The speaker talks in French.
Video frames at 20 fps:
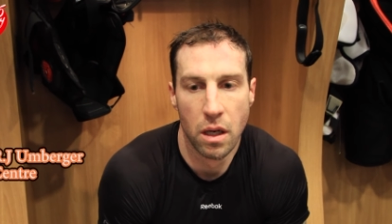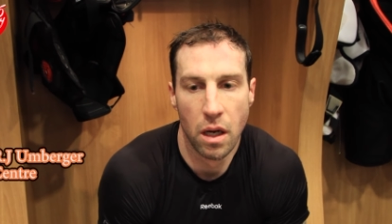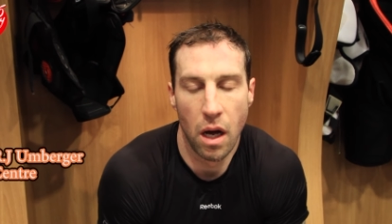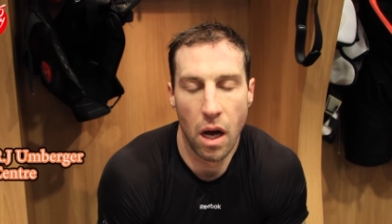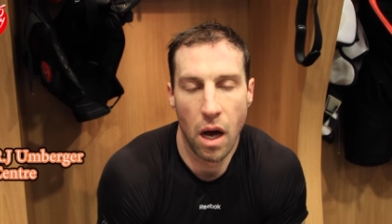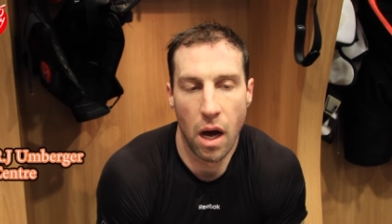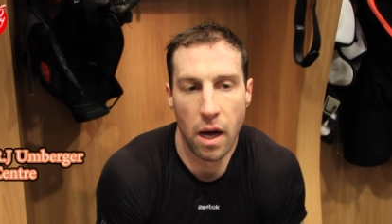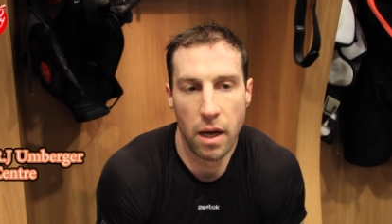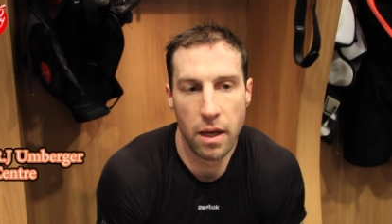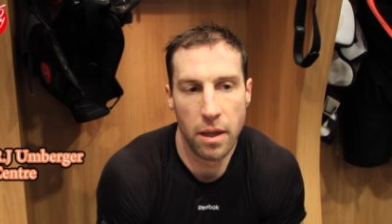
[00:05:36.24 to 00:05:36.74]

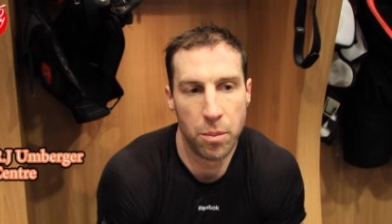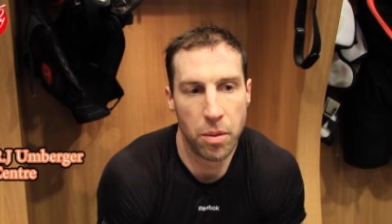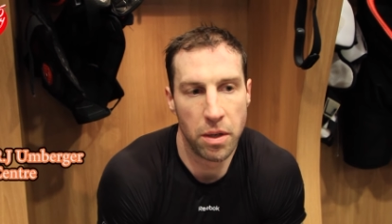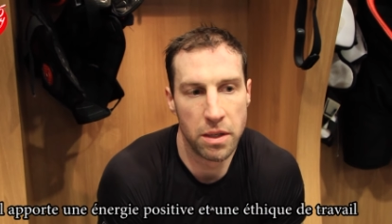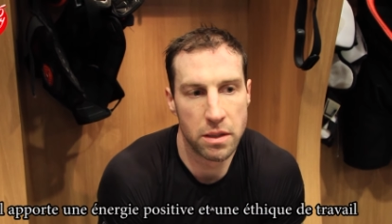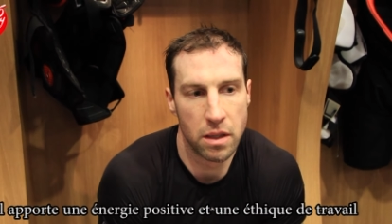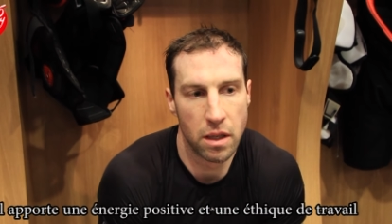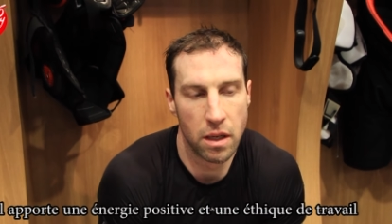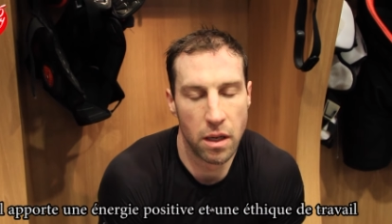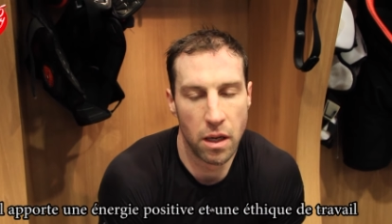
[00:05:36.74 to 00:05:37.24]
Uh, he
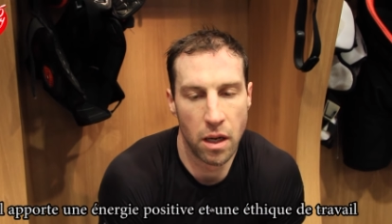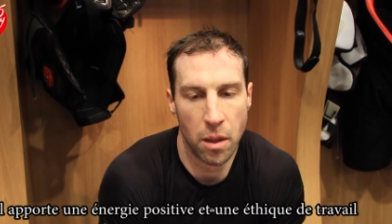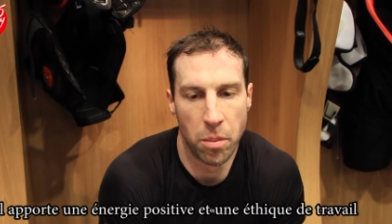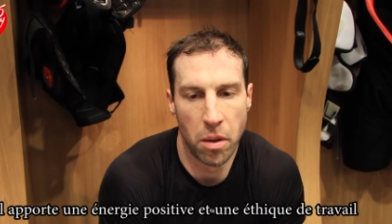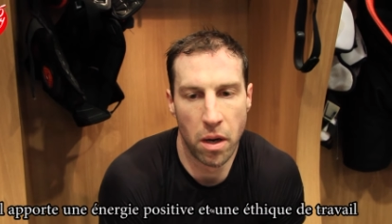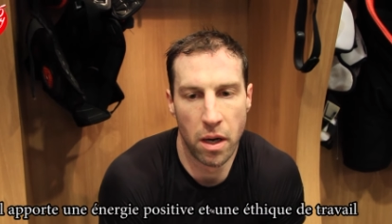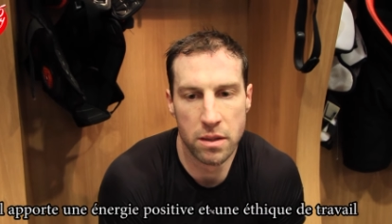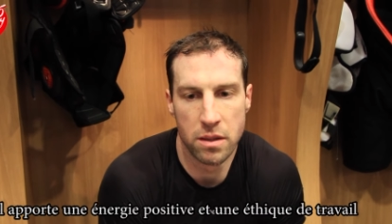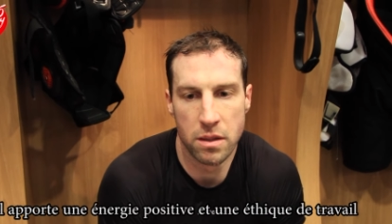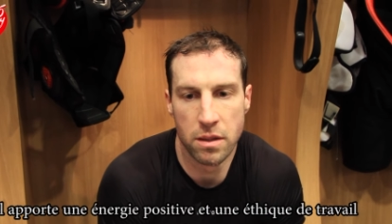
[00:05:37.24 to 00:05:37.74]
brings a,
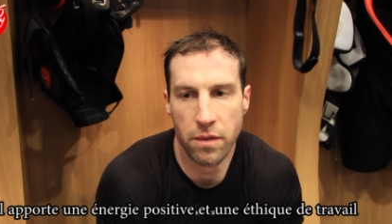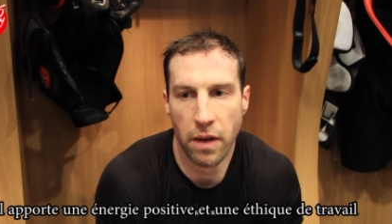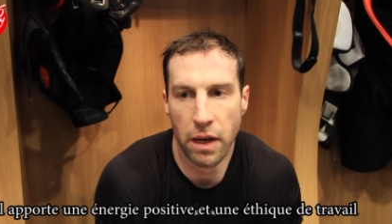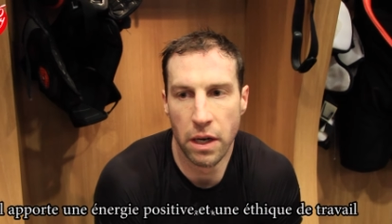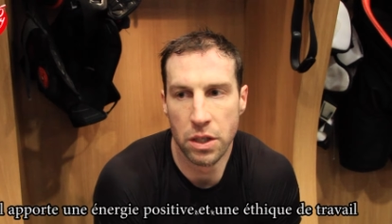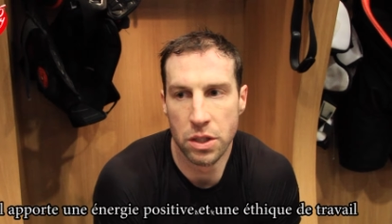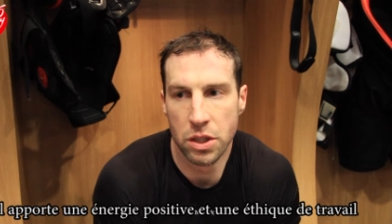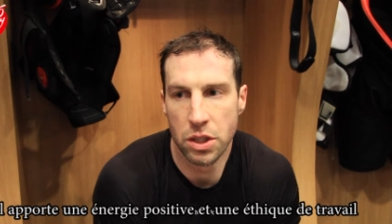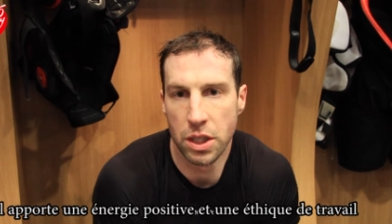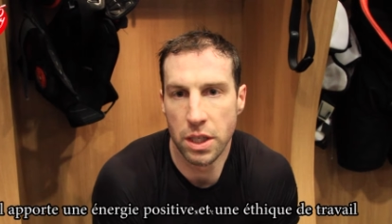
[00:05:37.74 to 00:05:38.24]
positive
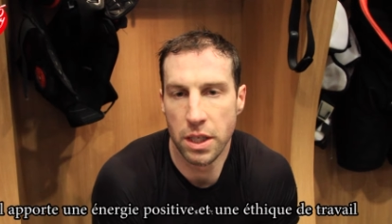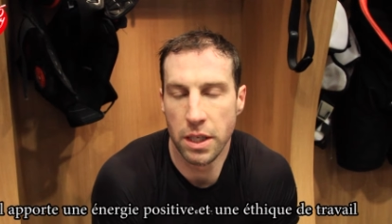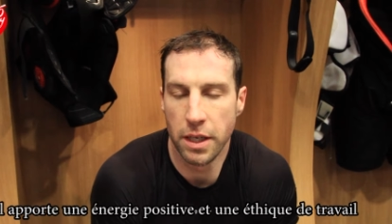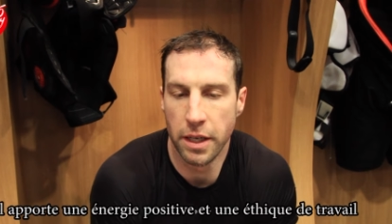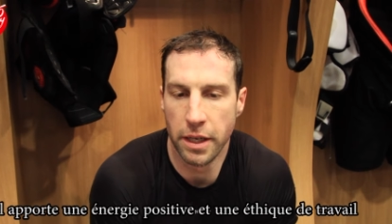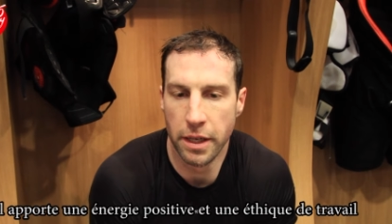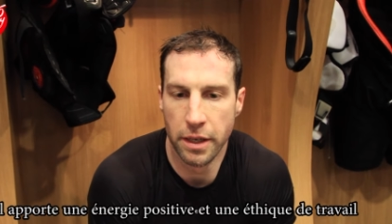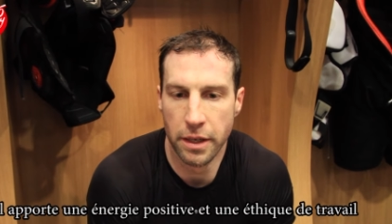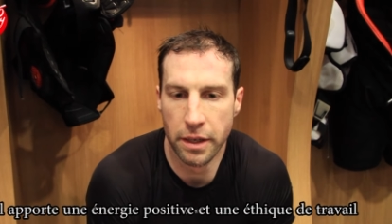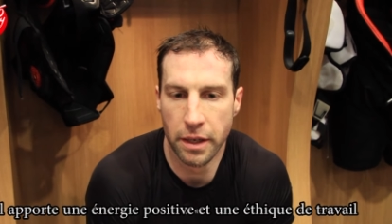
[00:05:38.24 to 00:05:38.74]
energy
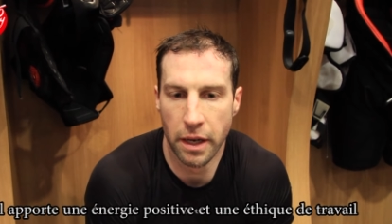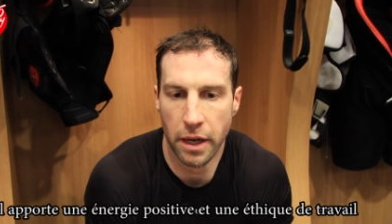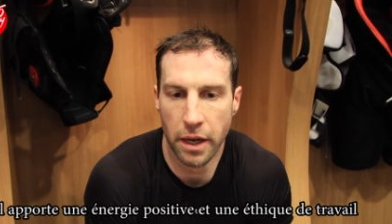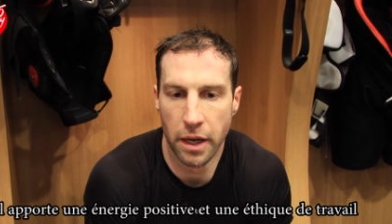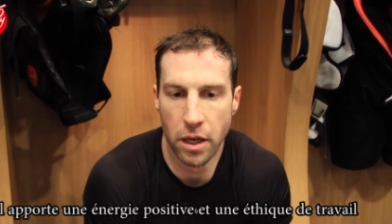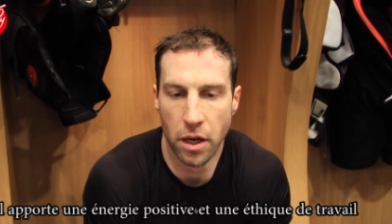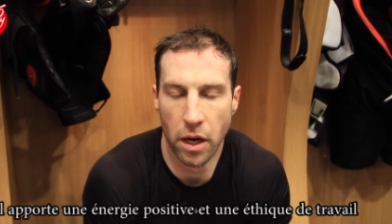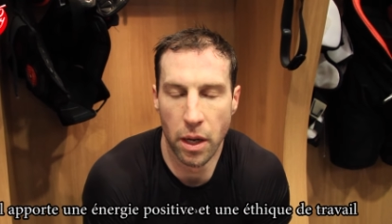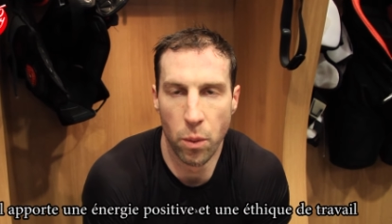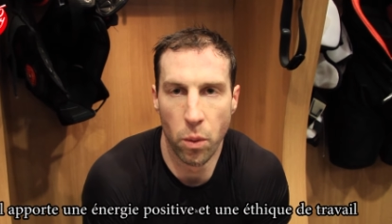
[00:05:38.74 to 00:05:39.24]
and
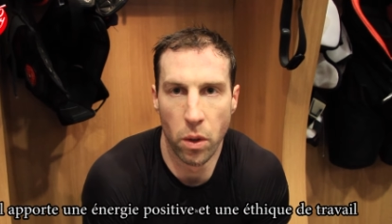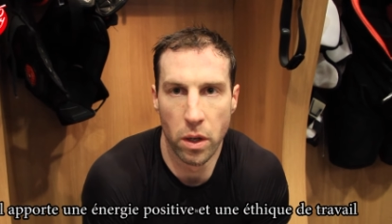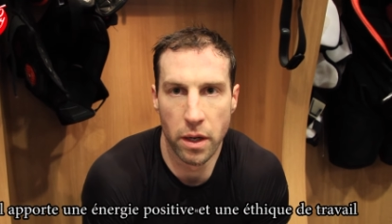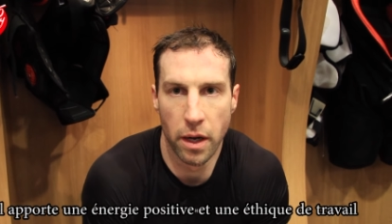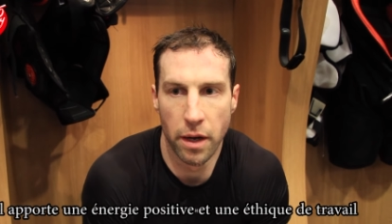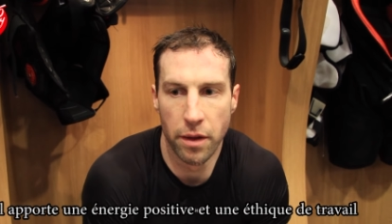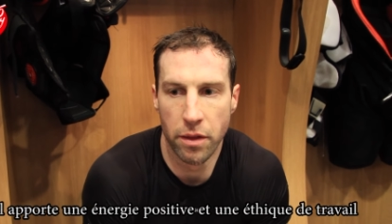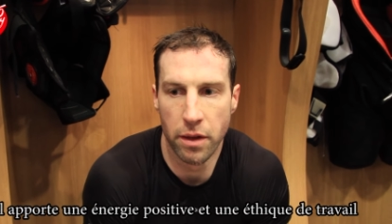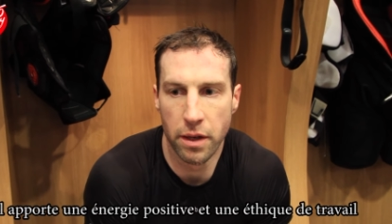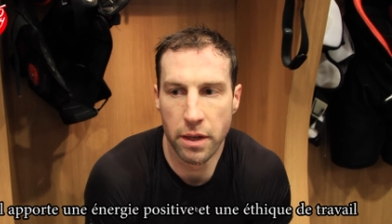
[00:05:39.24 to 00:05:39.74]
uh, great work
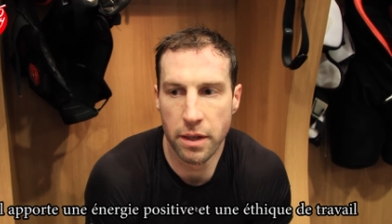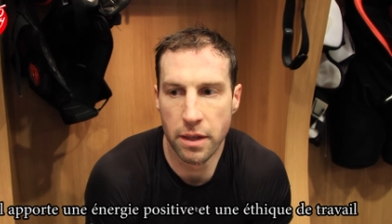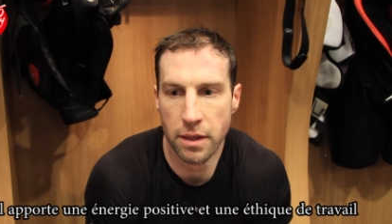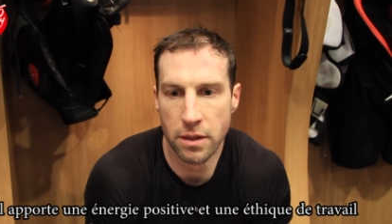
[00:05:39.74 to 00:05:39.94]
ethic.